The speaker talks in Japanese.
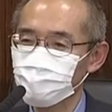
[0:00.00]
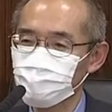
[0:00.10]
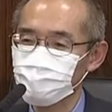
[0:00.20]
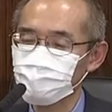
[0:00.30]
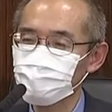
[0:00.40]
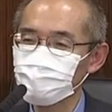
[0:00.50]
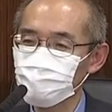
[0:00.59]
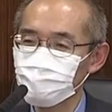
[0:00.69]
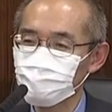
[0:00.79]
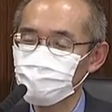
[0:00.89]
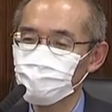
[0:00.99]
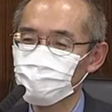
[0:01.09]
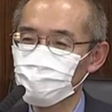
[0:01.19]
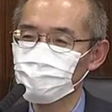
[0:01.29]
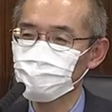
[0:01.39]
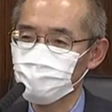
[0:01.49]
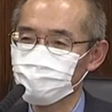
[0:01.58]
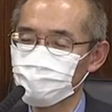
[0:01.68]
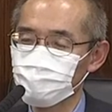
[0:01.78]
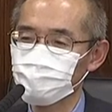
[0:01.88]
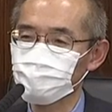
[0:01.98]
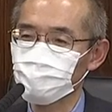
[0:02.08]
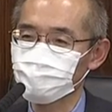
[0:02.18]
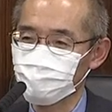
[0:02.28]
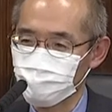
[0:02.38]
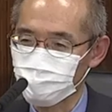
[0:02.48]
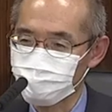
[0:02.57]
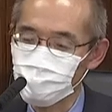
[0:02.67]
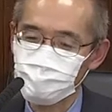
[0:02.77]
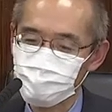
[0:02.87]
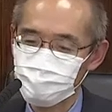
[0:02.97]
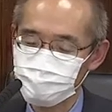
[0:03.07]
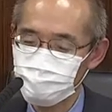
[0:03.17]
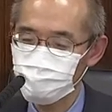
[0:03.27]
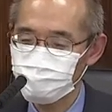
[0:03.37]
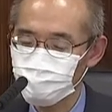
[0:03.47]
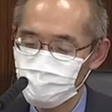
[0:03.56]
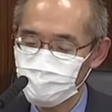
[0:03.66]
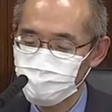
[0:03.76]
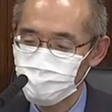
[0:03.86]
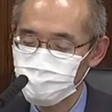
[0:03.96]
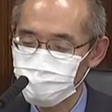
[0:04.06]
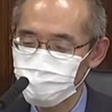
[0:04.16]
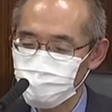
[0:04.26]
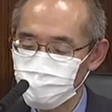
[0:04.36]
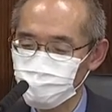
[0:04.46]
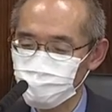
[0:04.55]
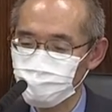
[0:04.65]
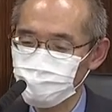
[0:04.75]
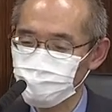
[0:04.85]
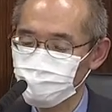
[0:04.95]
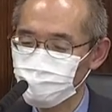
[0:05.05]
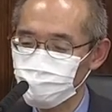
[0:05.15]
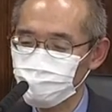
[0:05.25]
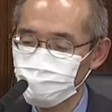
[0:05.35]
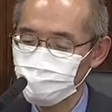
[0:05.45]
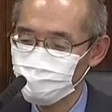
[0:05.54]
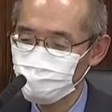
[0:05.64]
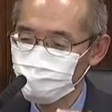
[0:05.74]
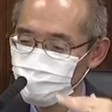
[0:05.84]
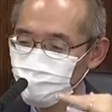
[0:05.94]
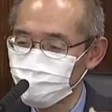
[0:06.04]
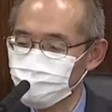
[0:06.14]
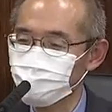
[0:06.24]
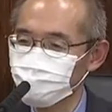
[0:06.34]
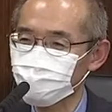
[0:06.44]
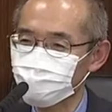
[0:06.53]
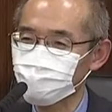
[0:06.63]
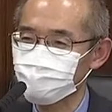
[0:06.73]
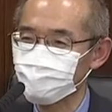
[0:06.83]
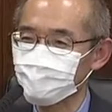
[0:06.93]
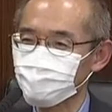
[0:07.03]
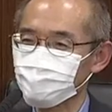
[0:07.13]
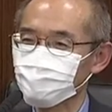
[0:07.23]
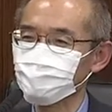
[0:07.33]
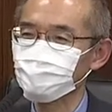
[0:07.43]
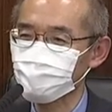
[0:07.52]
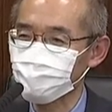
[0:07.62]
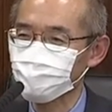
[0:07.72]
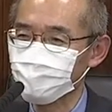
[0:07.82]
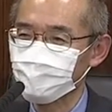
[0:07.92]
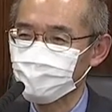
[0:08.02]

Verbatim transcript: 解決に向かってのご議論ができるのではないか、まあ、逆に言いますと現状だとその両者のリテラシーが若干低いので